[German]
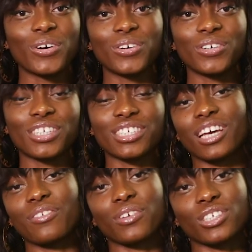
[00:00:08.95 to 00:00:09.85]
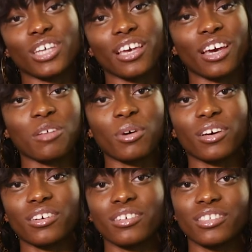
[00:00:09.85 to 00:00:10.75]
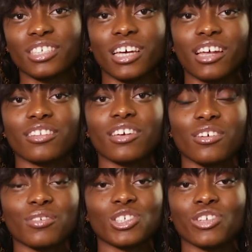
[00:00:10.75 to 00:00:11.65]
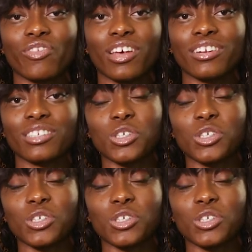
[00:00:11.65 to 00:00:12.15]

und ich helfe Geschenke einpacken, die dann an Kinder verschickt werden,